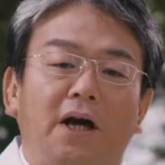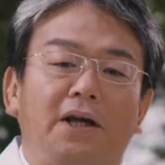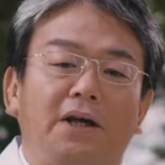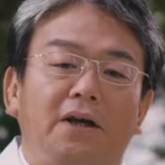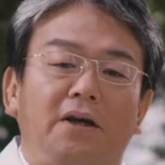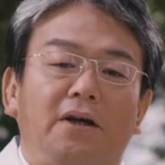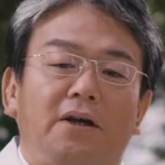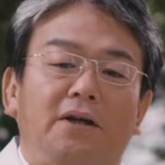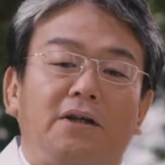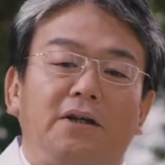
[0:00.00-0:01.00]
対、
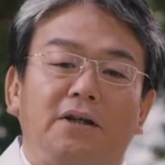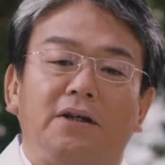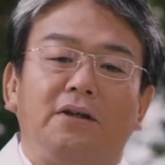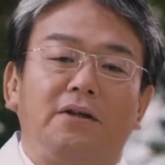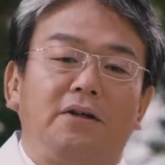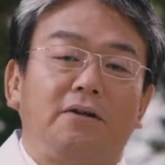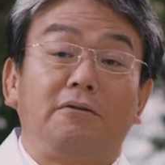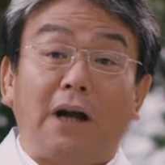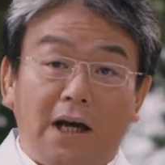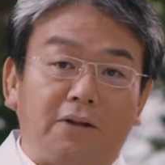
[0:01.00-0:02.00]

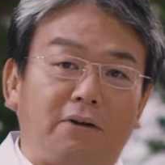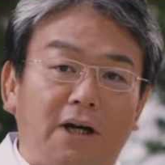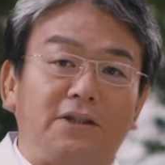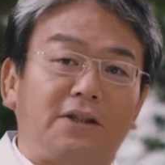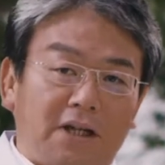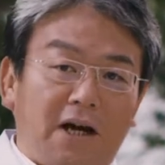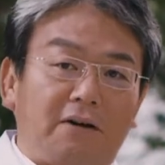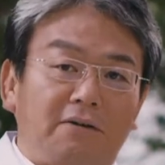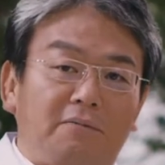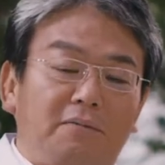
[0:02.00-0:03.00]
えー、クライアント患者さ
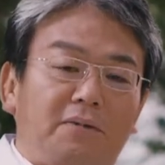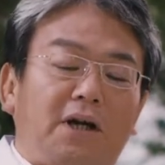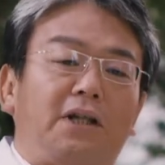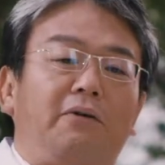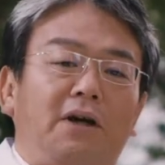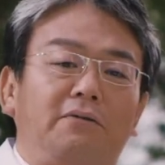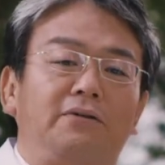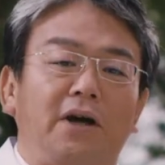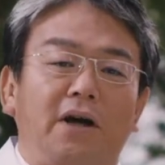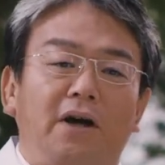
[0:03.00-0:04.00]
んだけではな
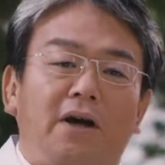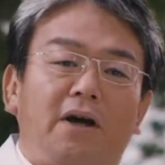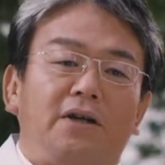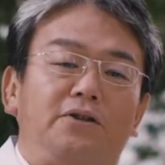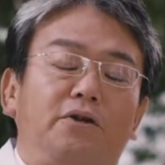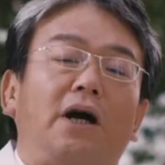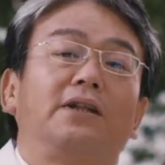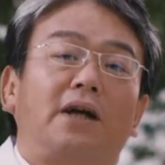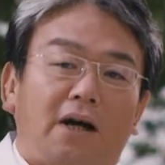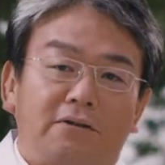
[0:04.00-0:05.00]
くて一緒に
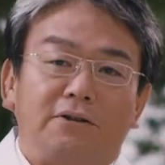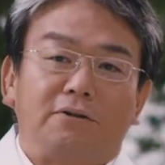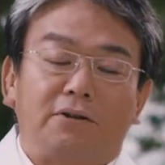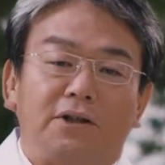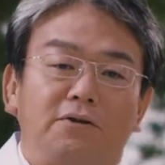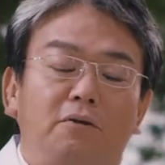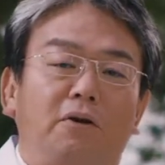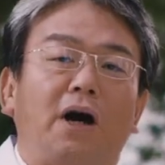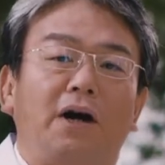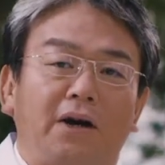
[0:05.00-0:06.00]
働く人たちと
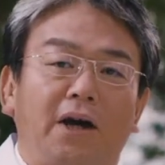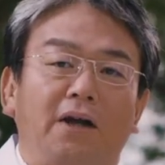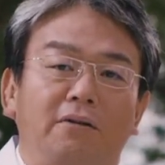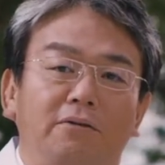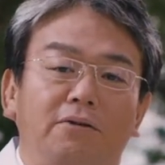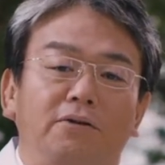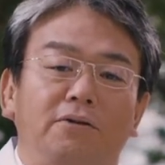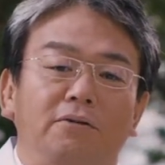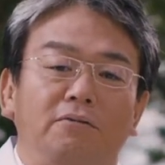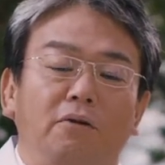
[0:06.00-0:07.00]
の関係
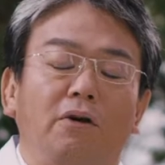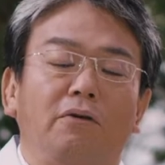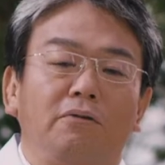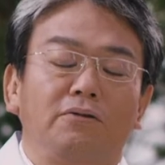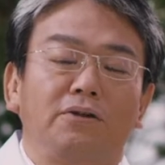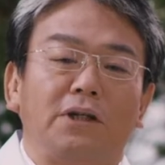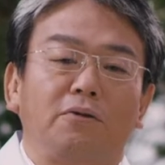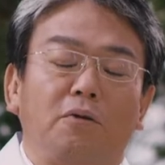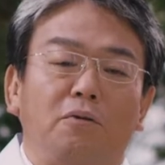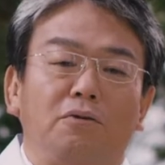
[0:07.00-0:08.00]
をちゃん
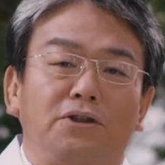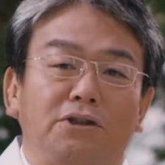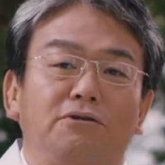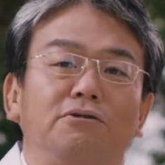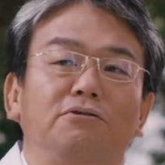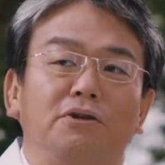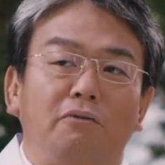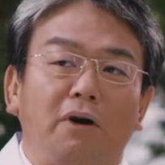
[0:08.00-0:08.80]
と構築するに